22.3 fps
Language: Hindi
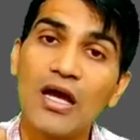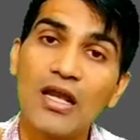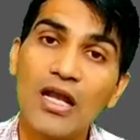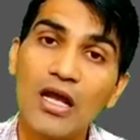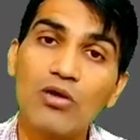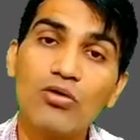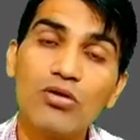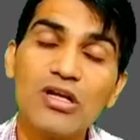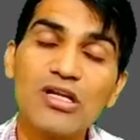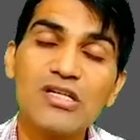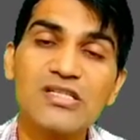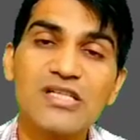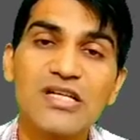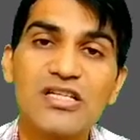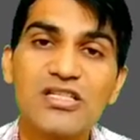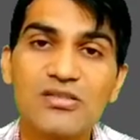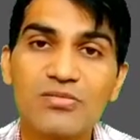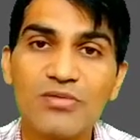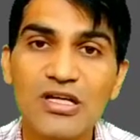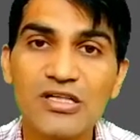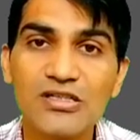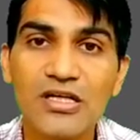रेगुलर
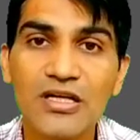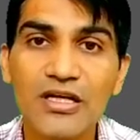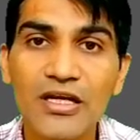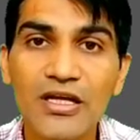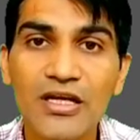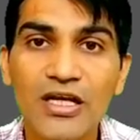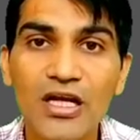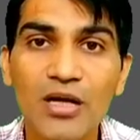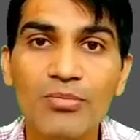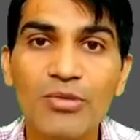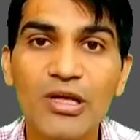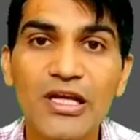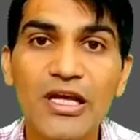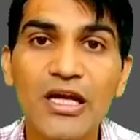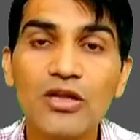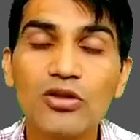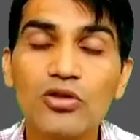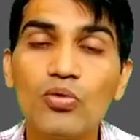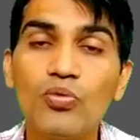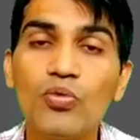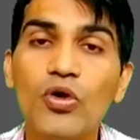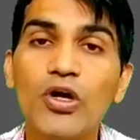सेल्स मास्टर की इनकम ली
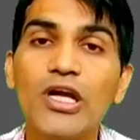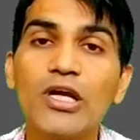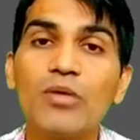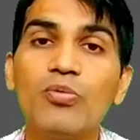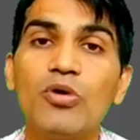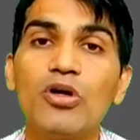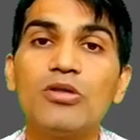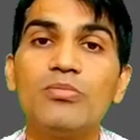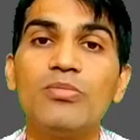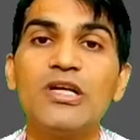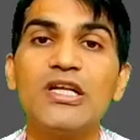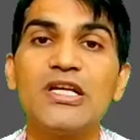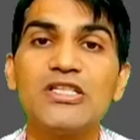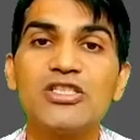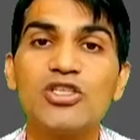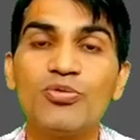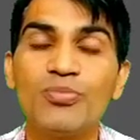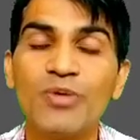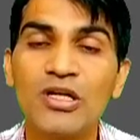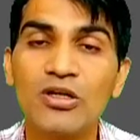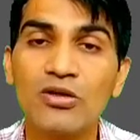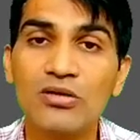है तो वो एक बहुत बड़ी
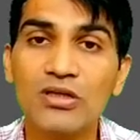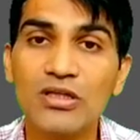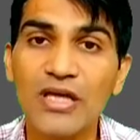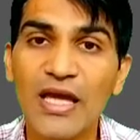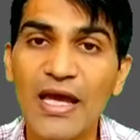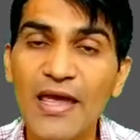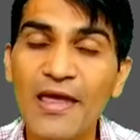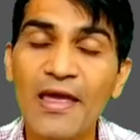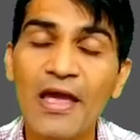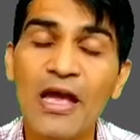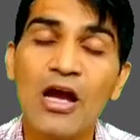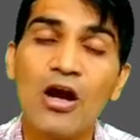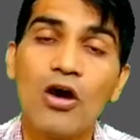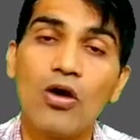अचीवमेंट होती है